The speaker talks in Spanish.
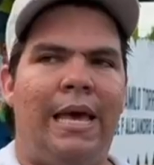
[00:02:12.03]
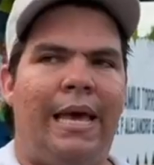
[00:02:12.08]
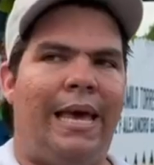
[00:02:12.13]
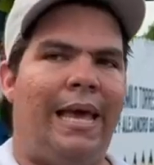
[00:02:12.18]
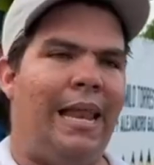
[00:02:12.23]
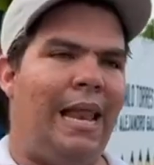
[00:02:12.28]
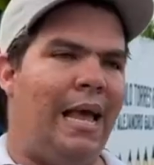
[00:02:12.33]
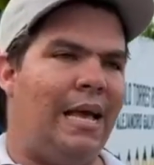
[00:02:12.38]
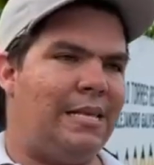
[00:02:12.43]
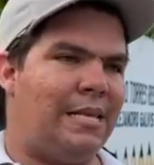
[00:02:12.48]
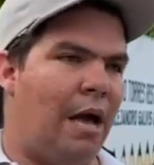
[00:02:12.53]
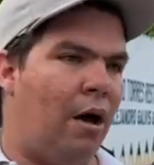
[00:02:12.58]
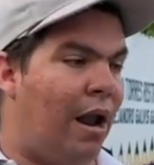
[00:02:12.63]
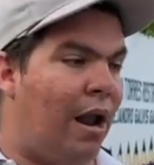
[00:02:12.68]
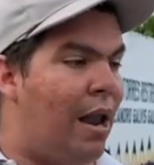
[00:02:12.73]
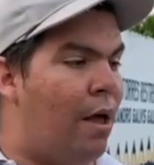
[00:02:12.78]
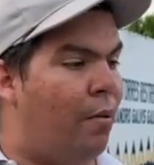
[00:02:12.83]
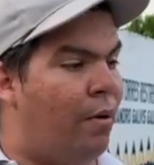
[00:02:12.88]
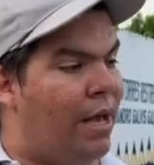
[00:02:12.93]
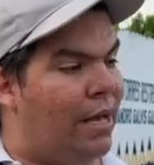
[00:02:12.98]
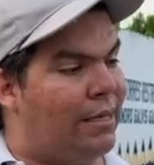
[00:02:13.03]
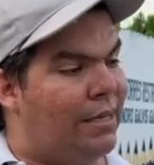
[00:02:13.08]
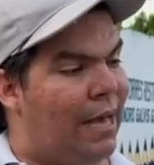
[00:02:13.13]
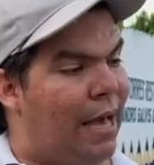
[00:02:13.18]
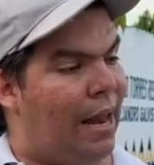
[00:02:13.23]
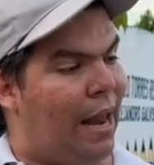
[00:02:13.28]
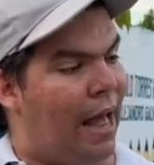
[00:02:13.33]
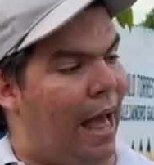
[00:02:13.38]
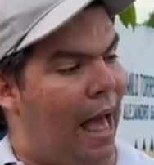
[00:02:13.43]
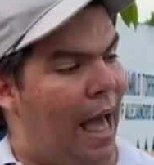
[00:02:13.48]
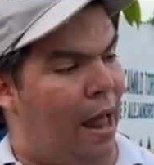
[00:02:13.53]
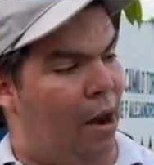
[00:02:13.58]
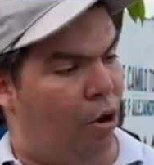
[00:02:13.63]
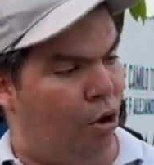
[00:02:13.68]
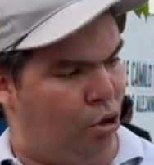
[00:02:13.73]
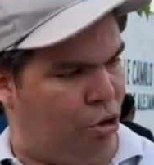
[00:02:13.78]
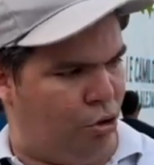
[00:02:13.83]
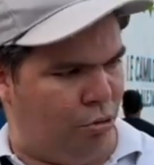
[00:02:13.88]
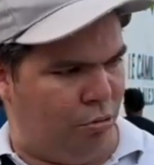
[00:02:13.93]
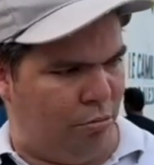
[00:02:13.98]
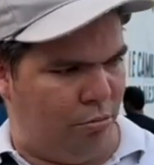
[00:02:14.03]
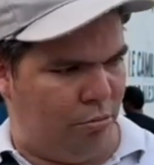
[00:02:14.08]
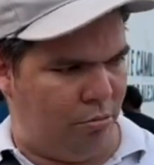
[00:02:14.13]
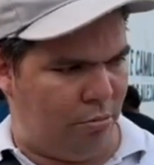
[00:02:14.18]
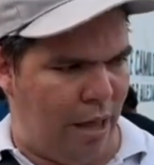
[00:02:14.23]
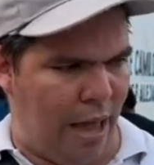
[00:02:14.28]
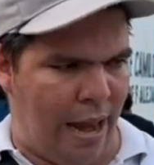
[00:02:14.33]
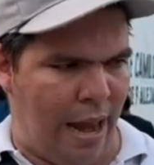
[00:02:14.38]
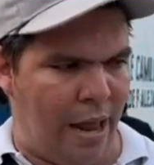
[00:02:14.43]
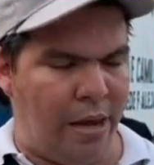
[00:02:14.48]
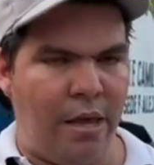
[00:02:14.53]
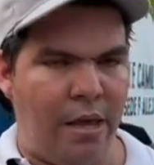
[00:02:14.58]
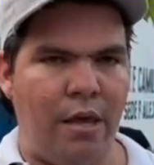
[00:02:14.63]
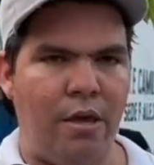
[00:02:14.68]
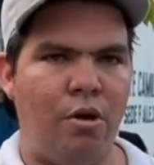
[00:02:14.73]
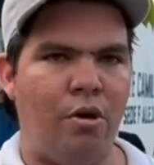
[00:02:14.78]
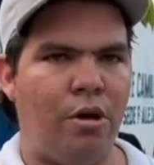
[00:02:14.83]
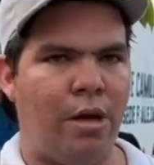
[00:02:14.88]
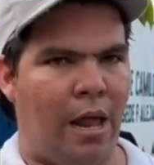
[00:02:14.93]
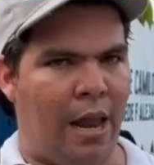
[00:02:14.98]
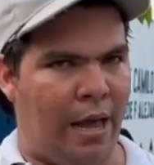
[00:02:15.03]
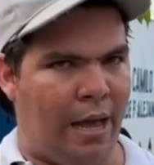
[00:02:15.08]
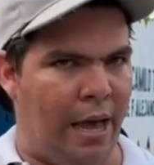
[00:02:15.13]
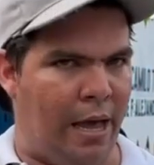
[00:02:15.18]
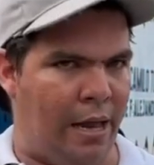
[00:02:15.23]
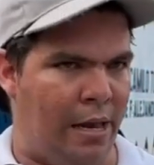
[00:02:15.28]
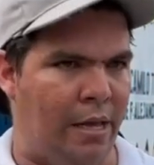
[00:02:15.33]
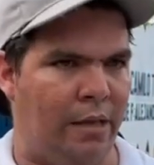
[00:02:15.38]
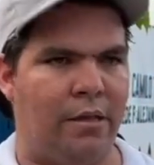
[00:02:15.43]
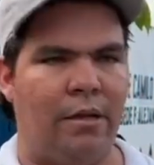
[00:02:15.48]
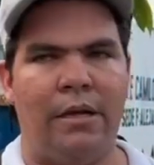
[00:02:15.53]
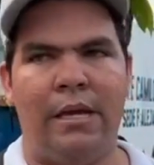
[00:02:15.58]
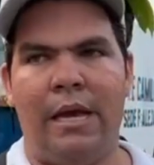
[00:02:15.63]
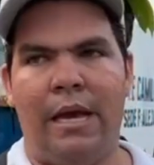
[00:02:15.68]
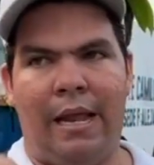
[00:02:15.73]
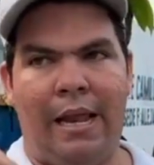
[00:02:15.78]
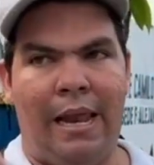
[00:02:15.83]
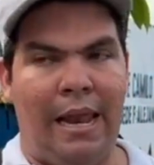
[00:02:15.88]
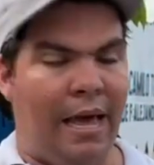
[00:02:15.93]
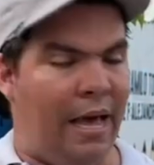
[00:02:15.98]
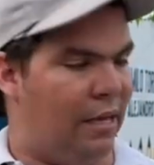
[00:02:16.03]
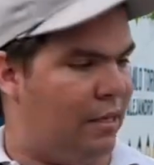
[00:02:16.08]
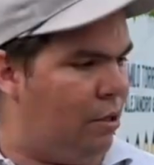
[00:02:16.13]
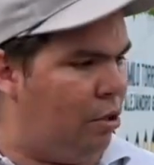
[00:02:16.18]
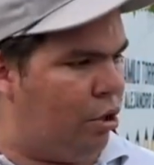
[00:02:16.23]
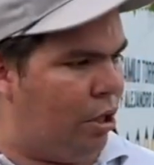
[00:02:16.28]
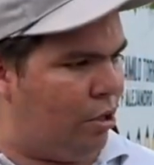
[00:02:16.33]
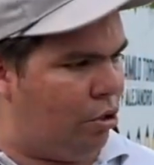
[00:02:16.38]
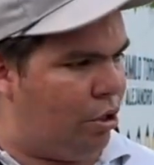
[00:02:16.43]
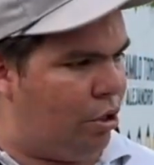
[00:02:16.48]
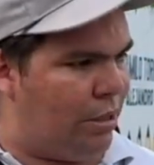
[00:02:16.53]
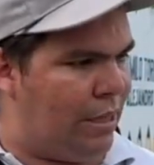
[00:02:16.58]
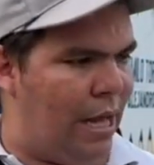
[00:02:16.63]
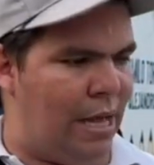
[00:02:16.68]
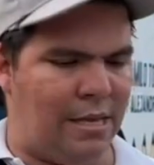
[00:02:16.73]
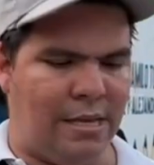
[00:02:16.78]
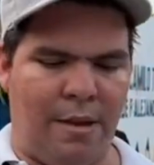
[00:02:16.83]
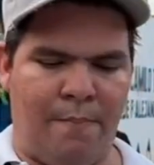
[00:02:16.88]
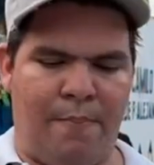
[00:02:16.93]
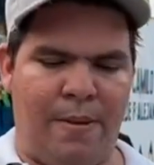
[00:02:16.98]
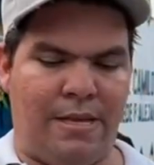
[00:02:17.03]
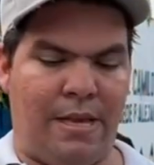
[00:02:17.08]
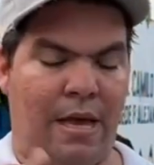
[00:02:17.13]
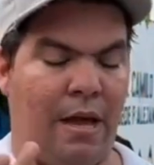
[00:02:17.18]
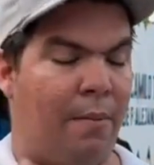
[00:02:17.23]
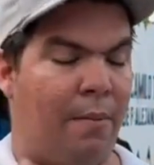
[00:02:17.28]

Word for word: y le dice, ahora le voy a echar al otro, al anillo y a la cadenita. Le echa otra sustancia, empieza